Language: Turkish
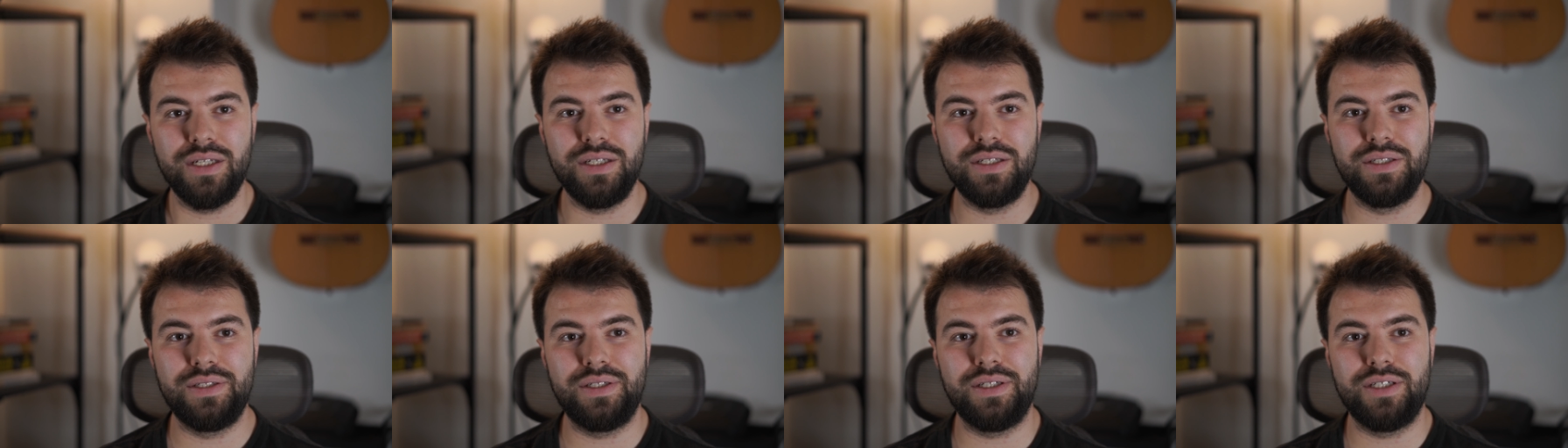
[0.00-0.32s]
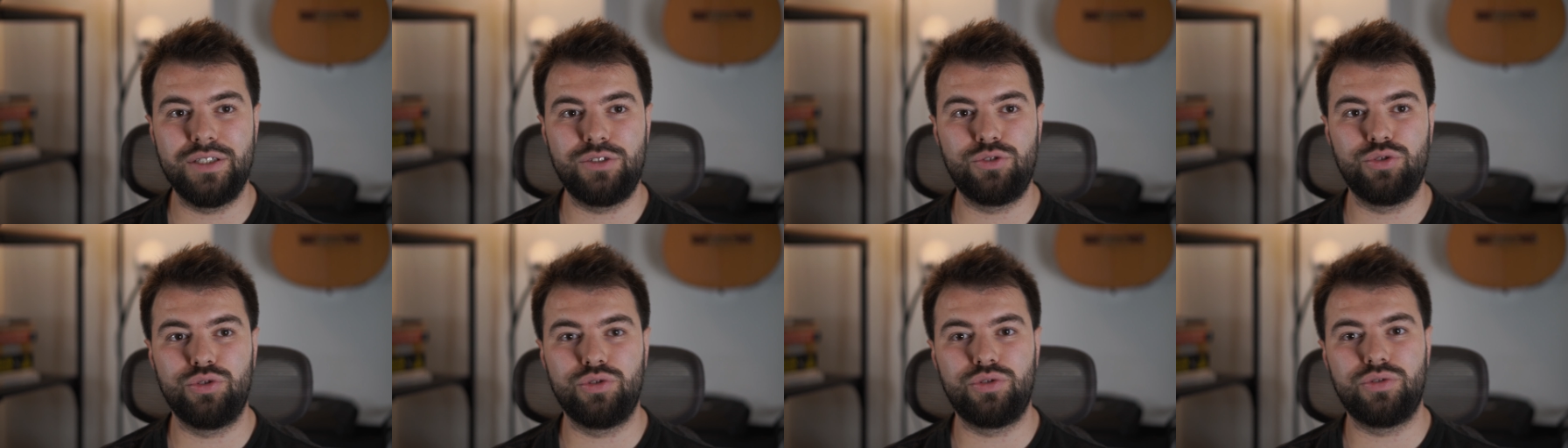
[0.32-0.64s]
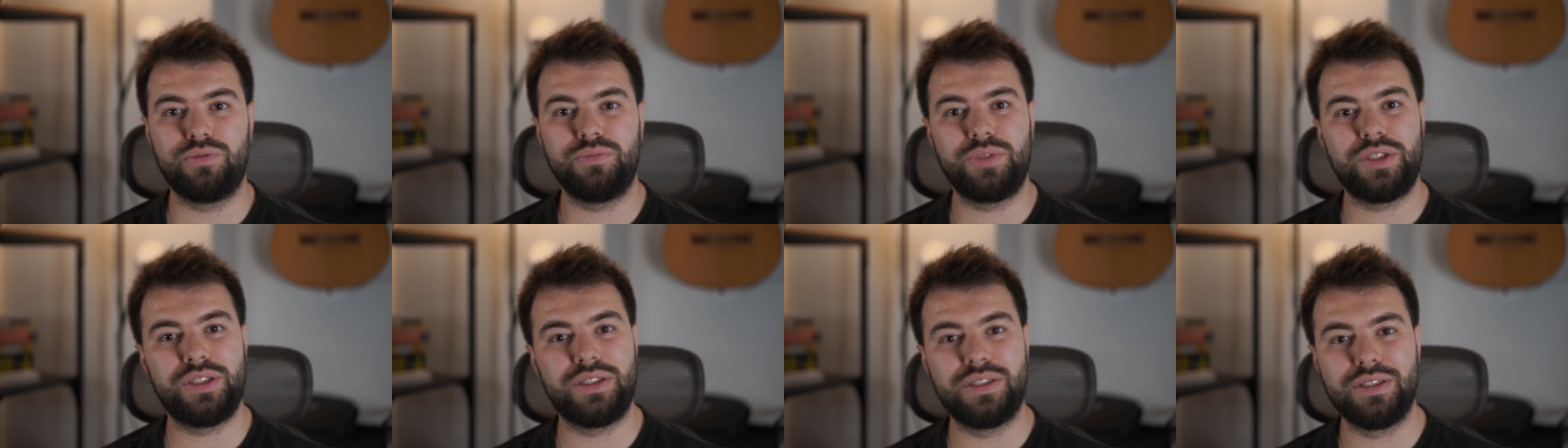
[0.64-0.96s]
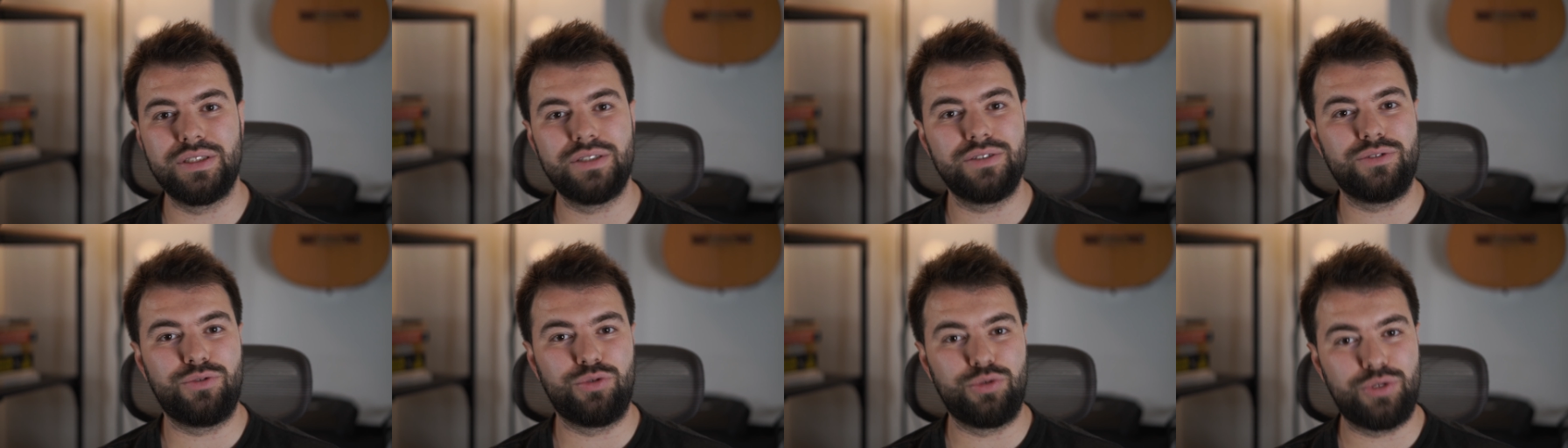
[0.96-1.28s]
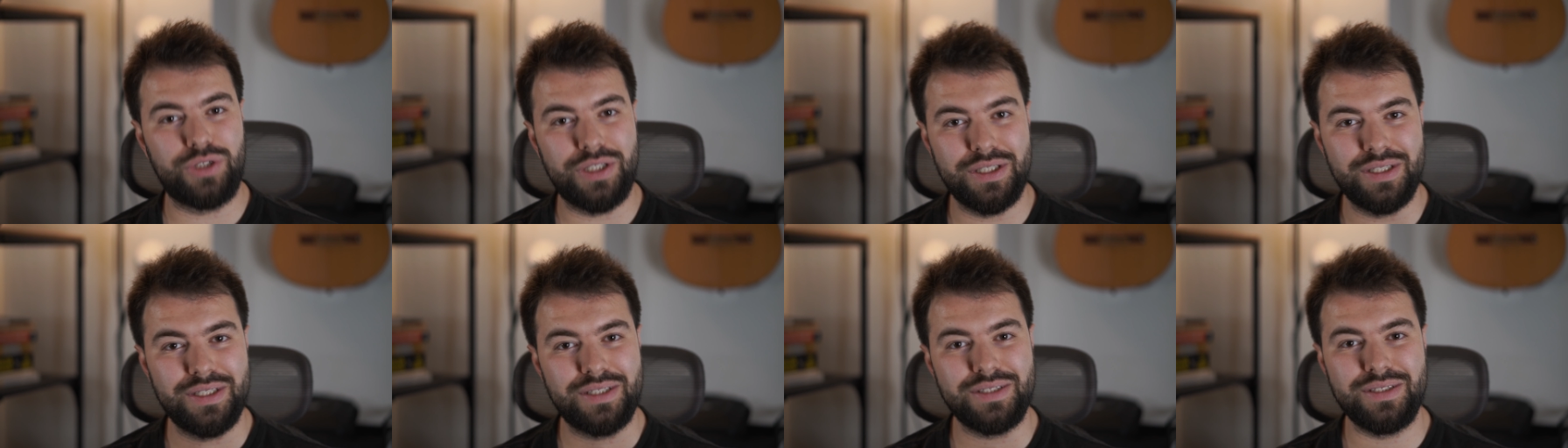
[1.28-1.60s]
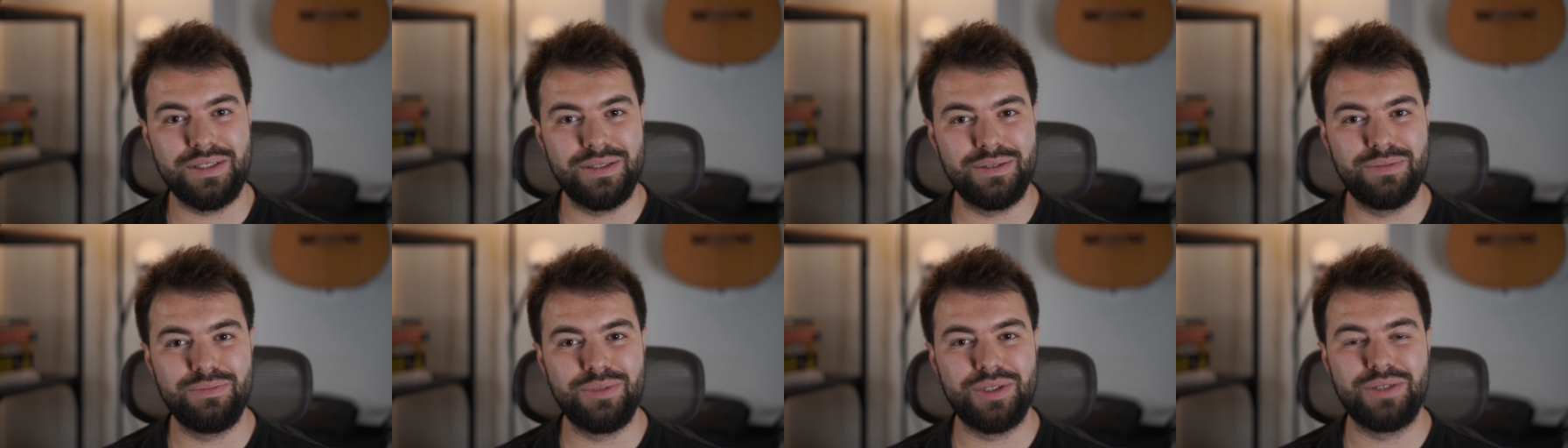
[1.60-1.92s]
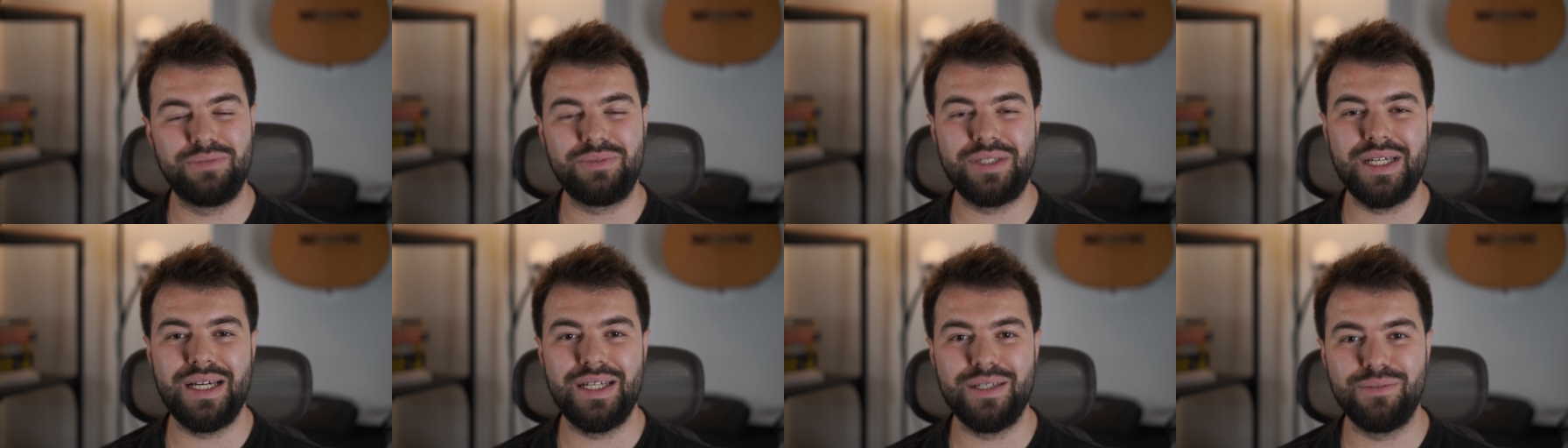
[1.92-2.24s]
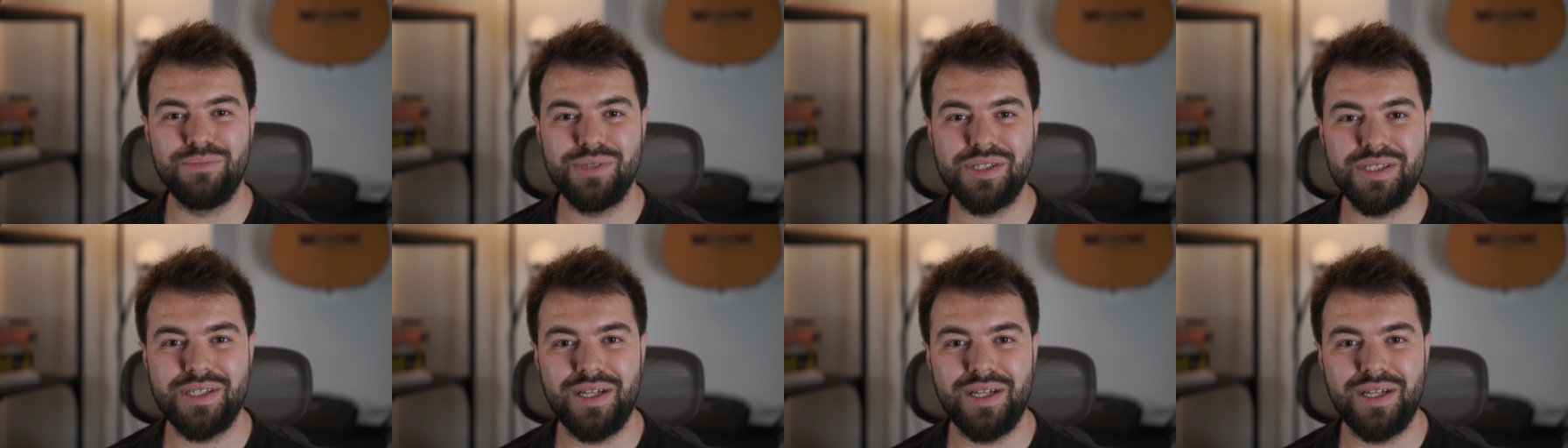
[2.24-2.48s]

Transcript: Ee, atıyorum işte Türkiye'deki bizim geldiğimiz